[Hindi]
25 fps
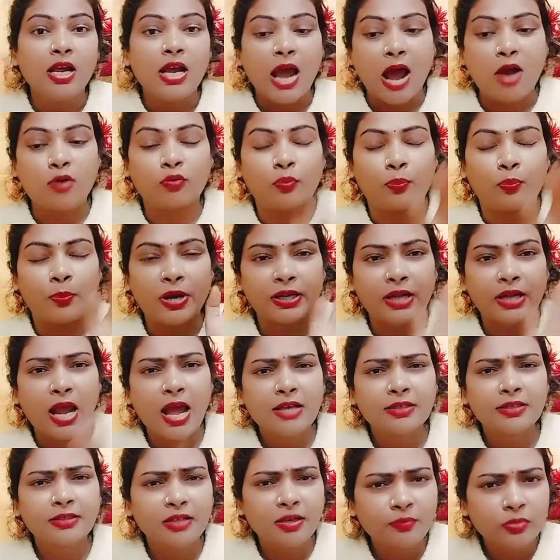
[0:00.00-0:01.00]
और फटाक
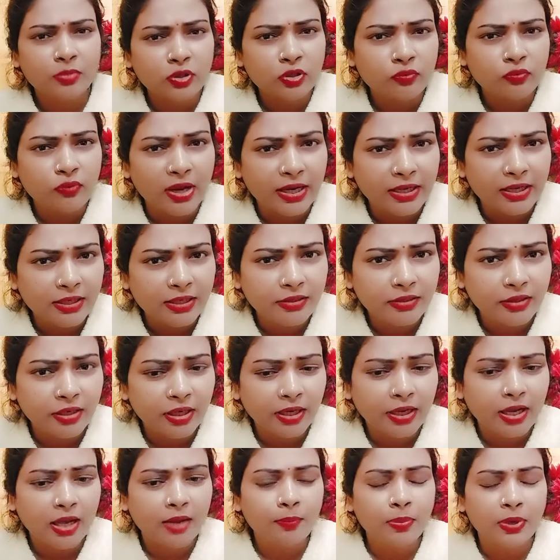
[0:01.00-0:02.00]
से ना वीडियो एडिट
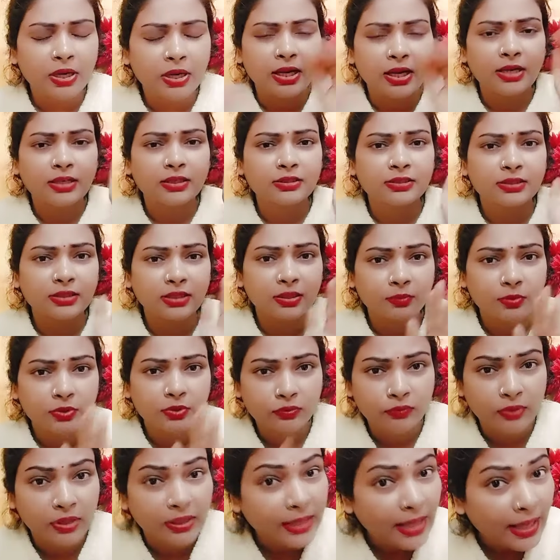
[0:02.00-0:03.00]
करेगा फटाक से ना
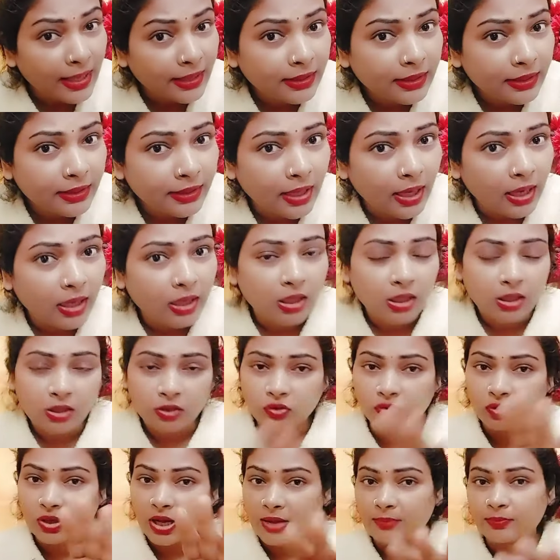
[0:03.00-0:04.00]
वीडियो डाल देगा
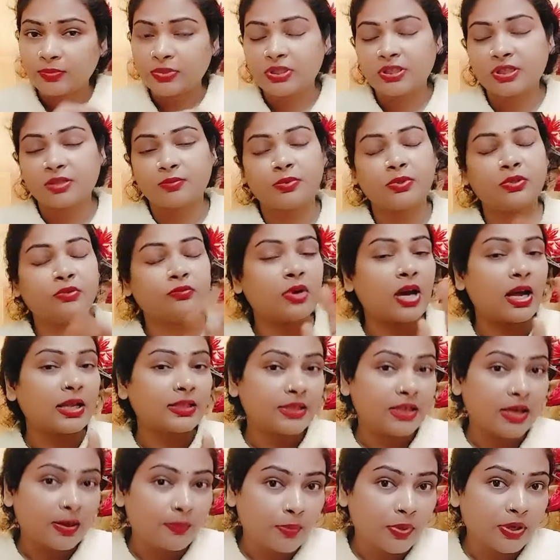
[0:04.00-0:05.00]
तो कामनी जी का वीडियो आ
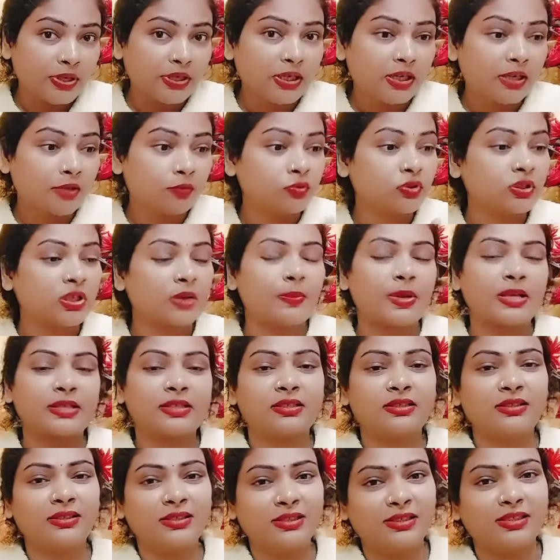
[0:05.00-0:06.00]
जाएगा पहले उसका बाद
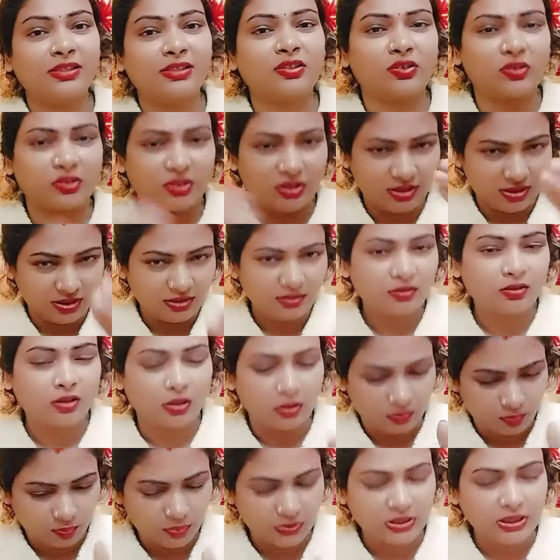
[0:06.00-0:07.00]
से निकी तो तनी
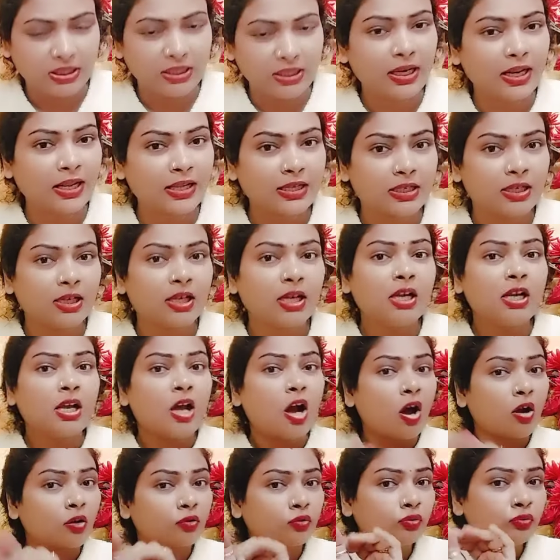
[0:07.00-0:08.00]
तनी पीछे रहेगी
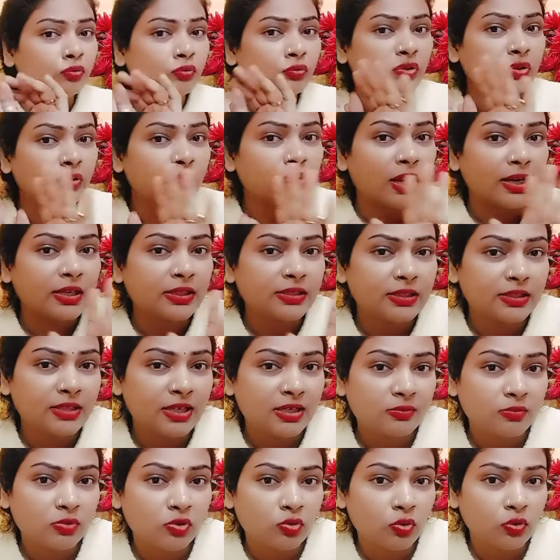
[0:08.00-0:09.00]
और दोनों देवरानी
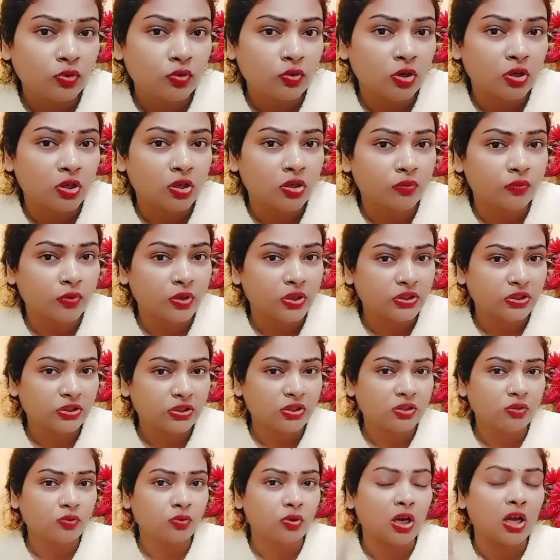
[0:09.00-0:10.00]
जेठानी में कोई कंट्रोवर्सी
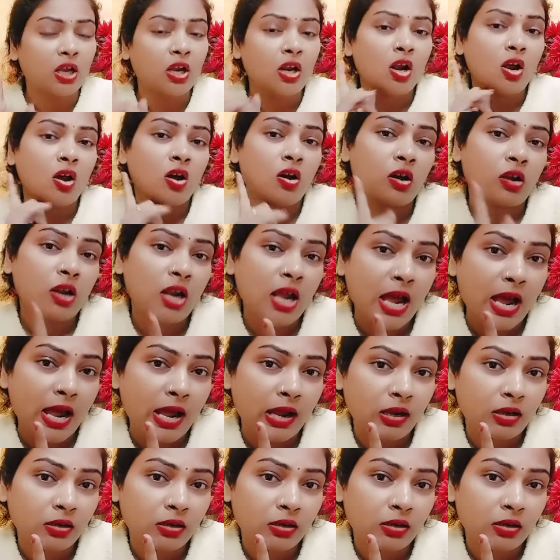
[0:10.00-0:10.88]
नहीं होगा और हाँ